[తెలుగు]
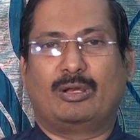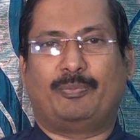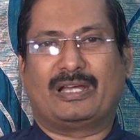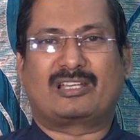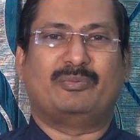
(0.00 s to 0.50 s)
వారు
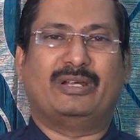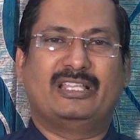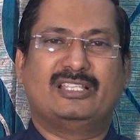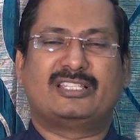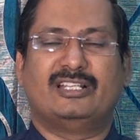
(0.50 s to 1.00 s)

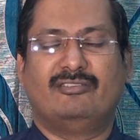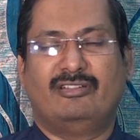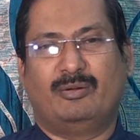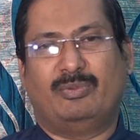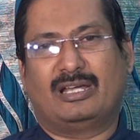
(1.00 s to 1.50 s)
పట్టబడి వెంబడి
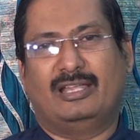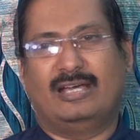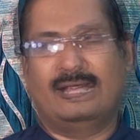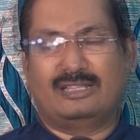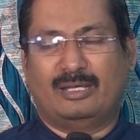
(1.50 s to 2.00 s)

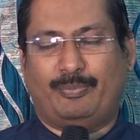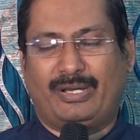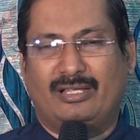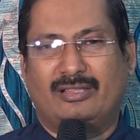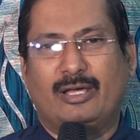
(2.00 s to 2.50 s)
సిలువేయబడ్డారు అయితే
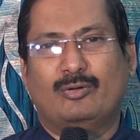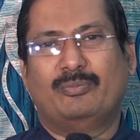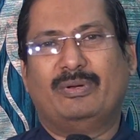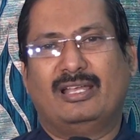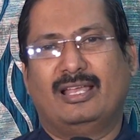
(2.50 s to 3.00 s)
ప్రియ
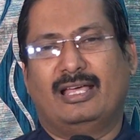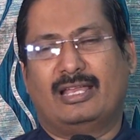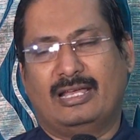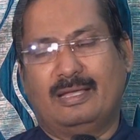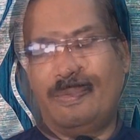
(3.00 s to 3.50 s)
దేవుని
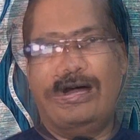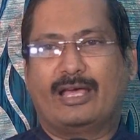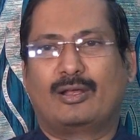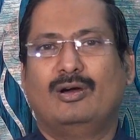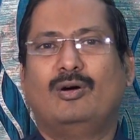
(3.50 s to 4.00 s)
బిడ్డలారా
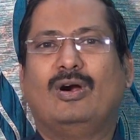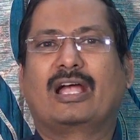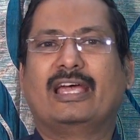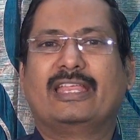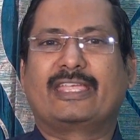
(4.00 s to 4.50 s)
వారిలో
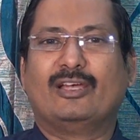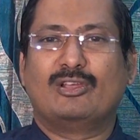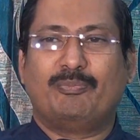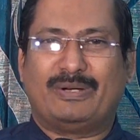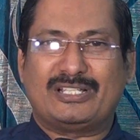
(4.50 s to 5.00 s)

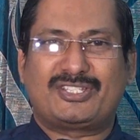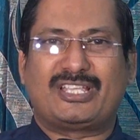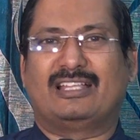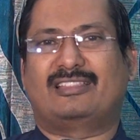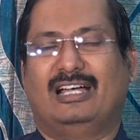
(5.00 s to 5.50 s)
ఒకరికేను
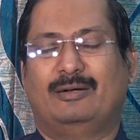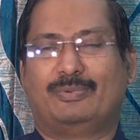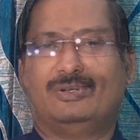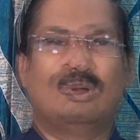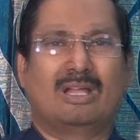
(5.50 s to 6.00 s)

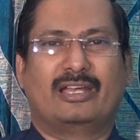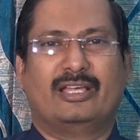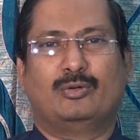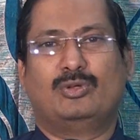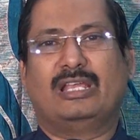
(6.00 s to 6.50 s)
పశ్చాత్తాపం
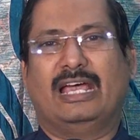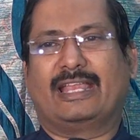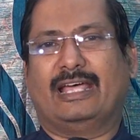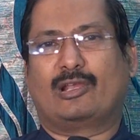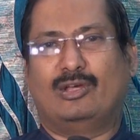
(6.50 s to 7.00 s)
ఒక్కడేను
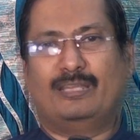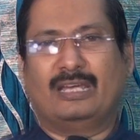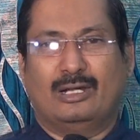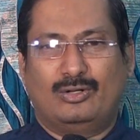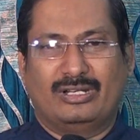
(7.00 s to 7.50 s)
నేరారోపణ
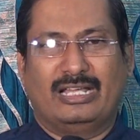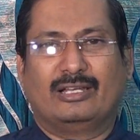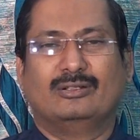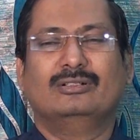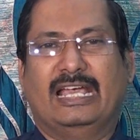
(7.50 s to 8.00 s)
నేను
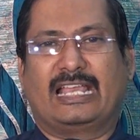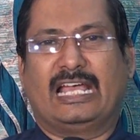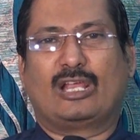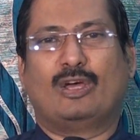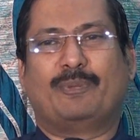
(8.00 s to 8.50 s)
అంటున్నాను
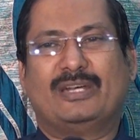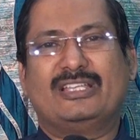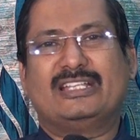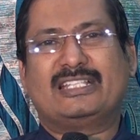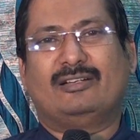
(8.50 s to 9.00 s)
నేరారోపణ
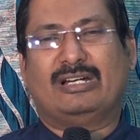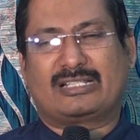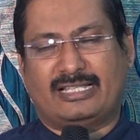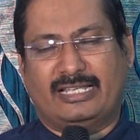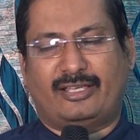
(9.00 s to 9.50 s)
చేసే
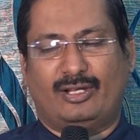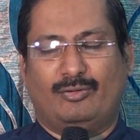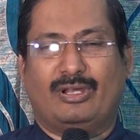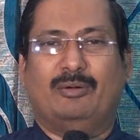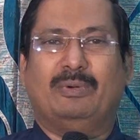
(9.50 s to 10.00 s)
వారి సంఖ్యలో
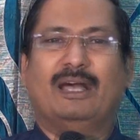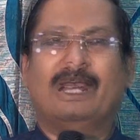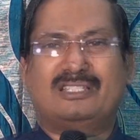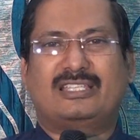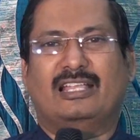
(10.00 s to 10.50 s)
ఉన్నామా
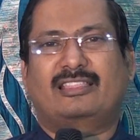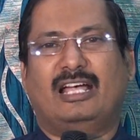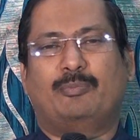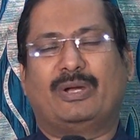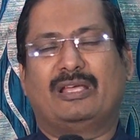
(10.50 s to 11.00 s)

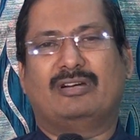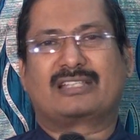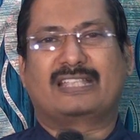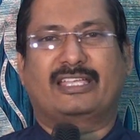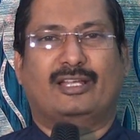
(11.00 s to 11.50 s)
పశ్చాత్తాపడే
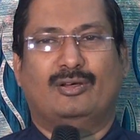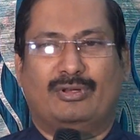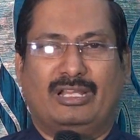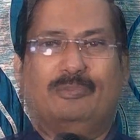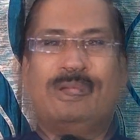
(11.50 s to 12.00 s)
వారి సంఖ్యలో
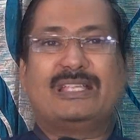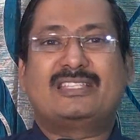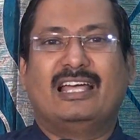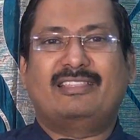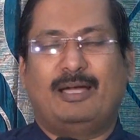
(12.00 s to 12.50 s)
ఉన్నామా
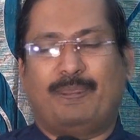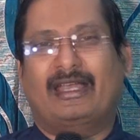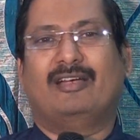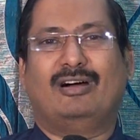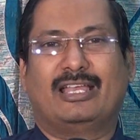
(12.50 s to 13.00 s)

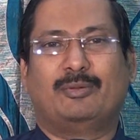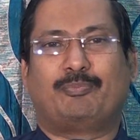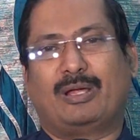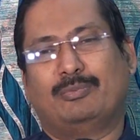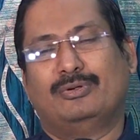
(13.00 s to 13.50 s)
పశ్చాత్తాపడే వారిని
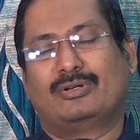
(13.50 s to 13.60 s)
ప్రభు